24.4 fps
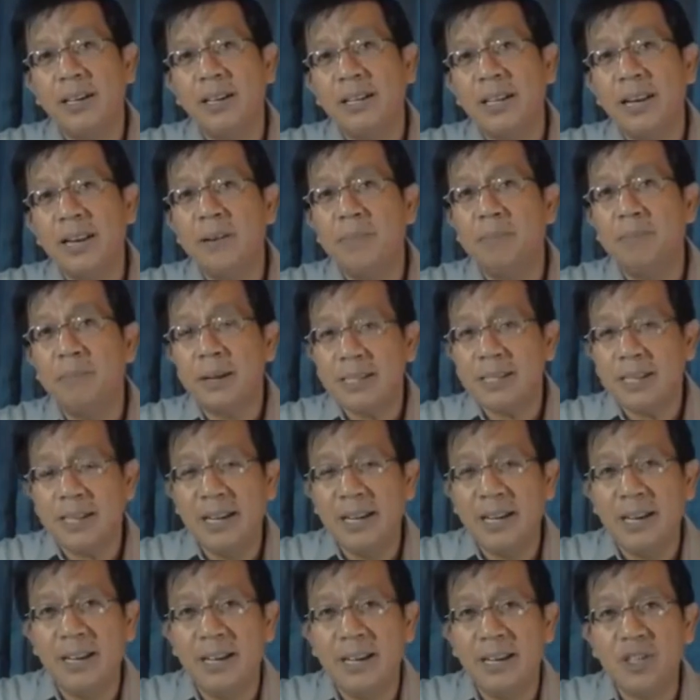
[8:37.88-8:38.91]
nalampasan
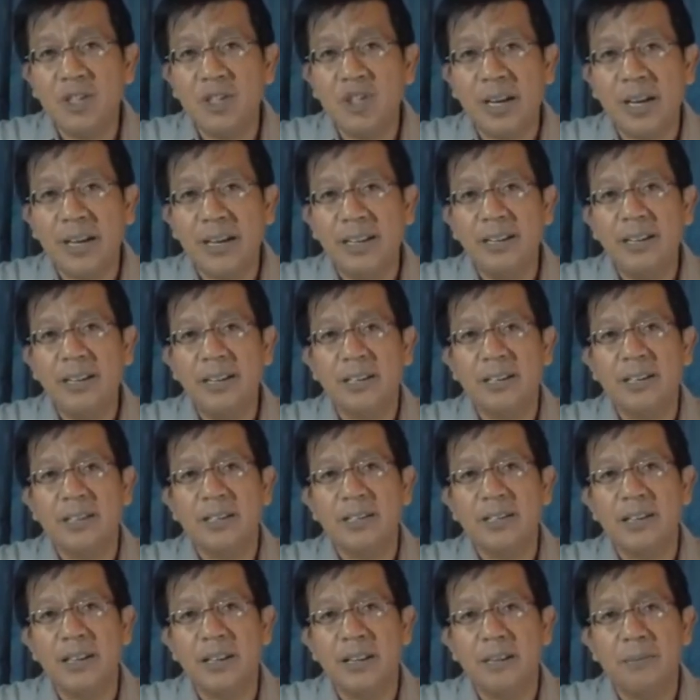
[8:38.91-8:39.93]
na ang China
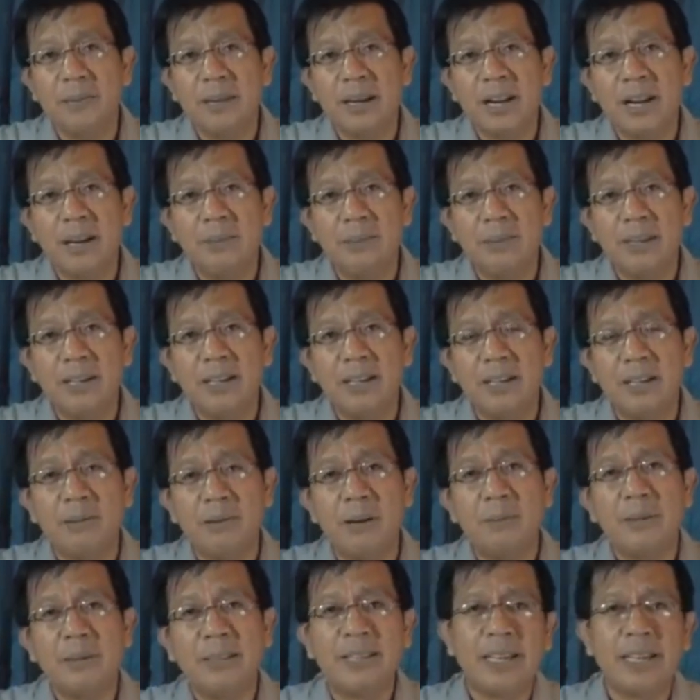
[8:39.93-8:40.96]
sa maraming
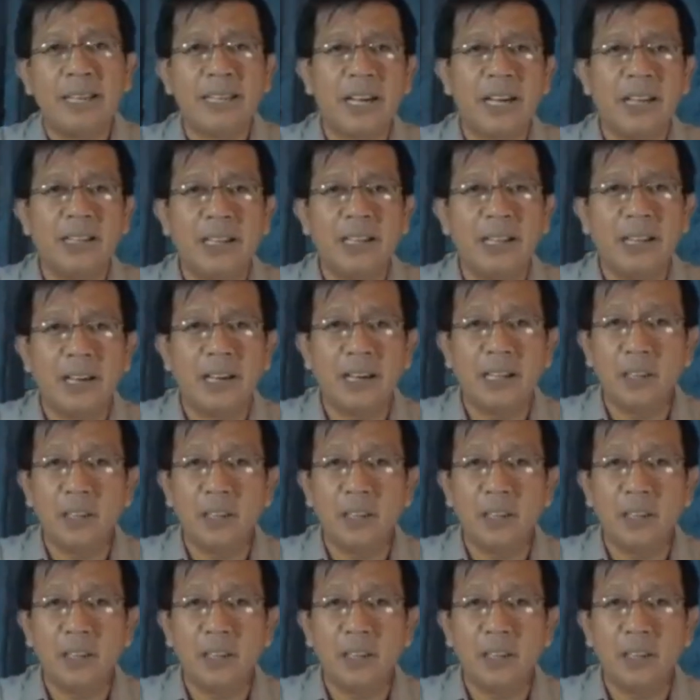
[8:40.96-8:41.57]
namamatay sa kanila.